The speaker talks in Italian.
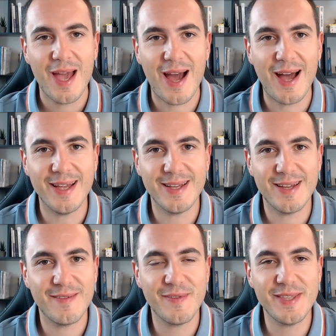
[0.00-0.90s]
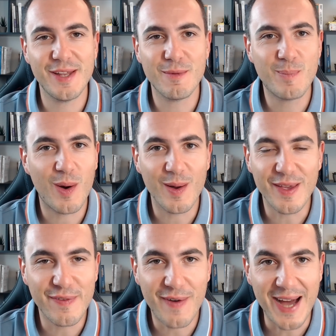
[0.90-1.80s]
a eh, vedere un po'
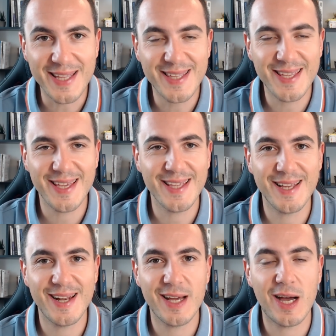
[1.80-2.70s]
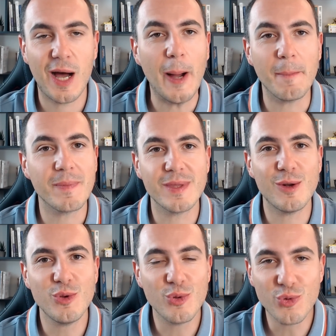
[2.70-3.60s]
i fatti della,
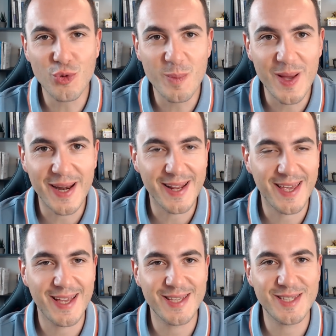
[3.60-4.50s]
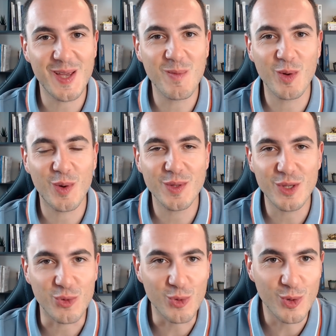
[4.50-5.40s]
dello youtuber che seguono
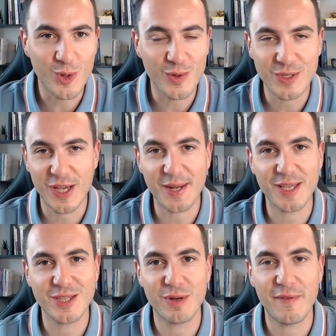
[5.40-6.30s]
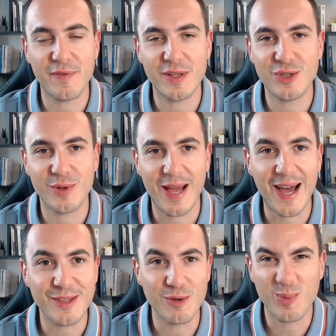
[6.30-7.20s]
di turno, eccetera, se sono
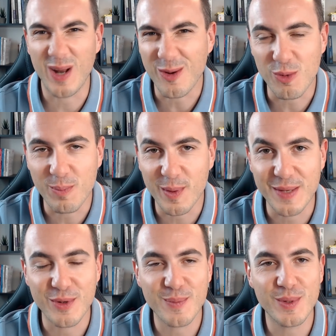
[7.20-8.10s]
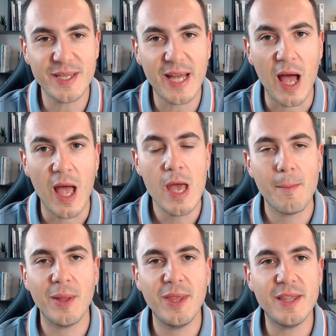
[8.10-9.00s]
affezionati oppure anche un po' di morbosità,
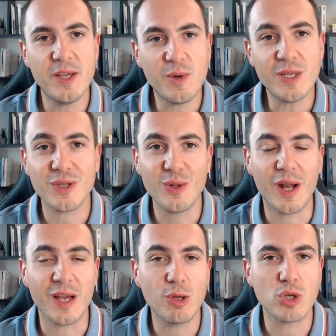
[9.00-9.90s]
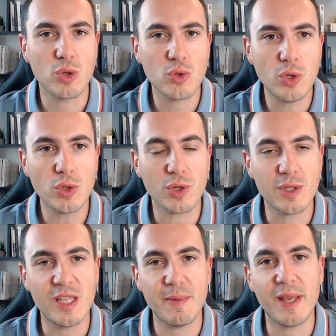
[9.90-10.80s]
ma al di là di questo allora anch'io sono curioso,
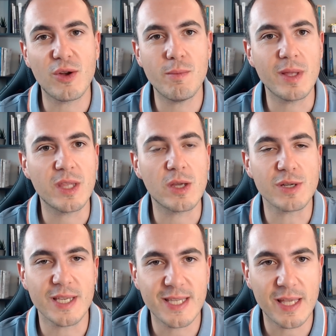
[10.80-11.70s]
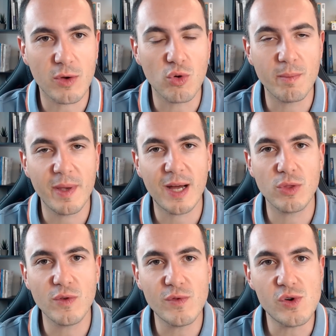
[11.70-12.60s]
ditemi nei commenti cosa state
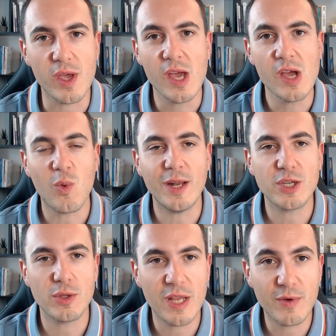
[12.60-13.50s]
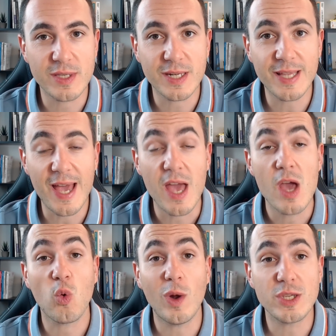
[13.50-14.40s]
combinando voi, quali sono le vostre idee,
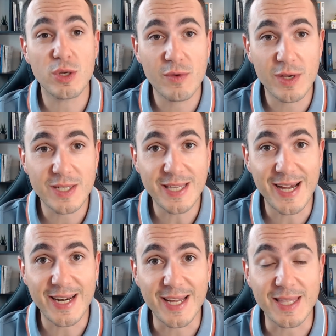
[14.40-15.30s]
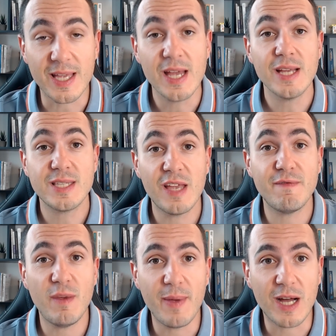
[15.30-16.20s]
quali sono i vostri target, se
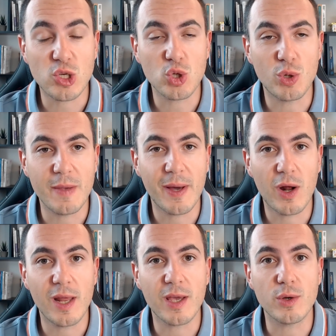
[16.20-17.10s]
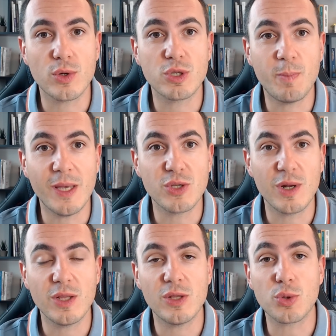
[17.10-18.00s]
vi piacciono le parole che speso
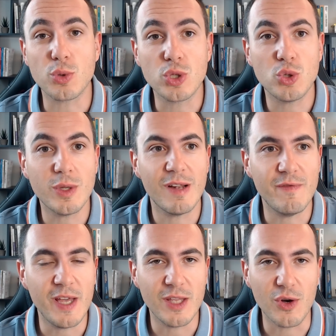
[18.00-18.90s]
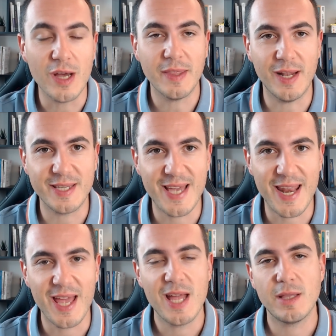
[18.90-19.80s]
all'introduzione del video, della
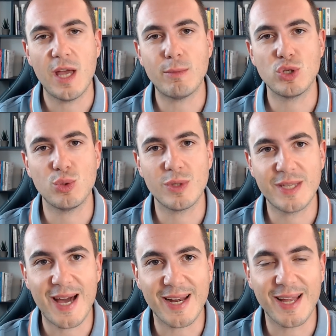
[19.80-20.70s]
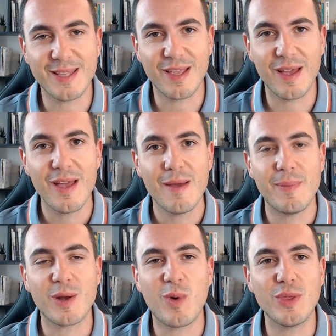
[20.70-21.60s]
serie, diamoci un target
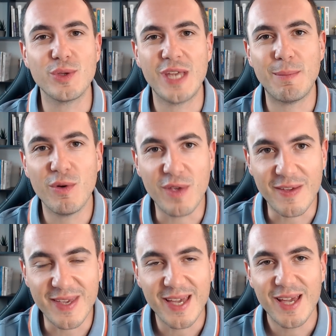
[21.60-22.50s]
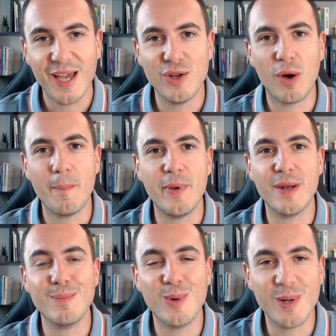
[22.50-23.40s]
per quando siamo vivi e non
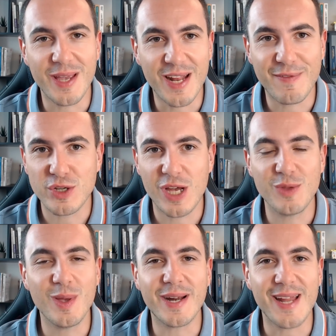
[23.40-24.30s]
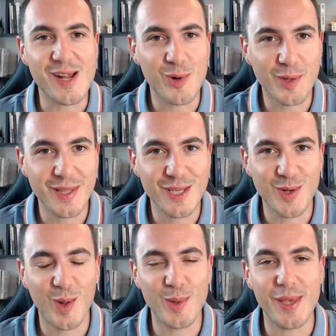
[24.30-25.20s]
per morire facendo il record di
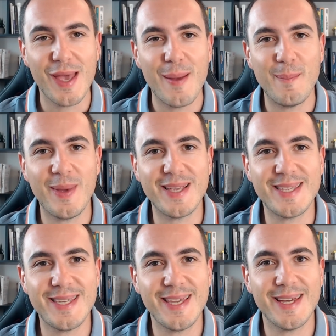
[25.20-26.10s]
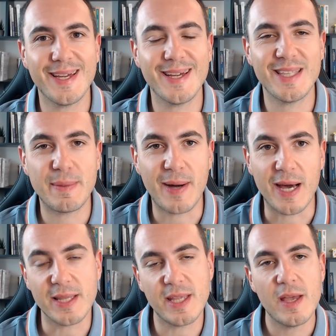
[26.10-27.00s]
soldi messi eh, da
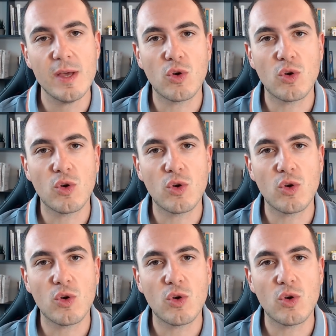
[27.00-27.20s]
parte.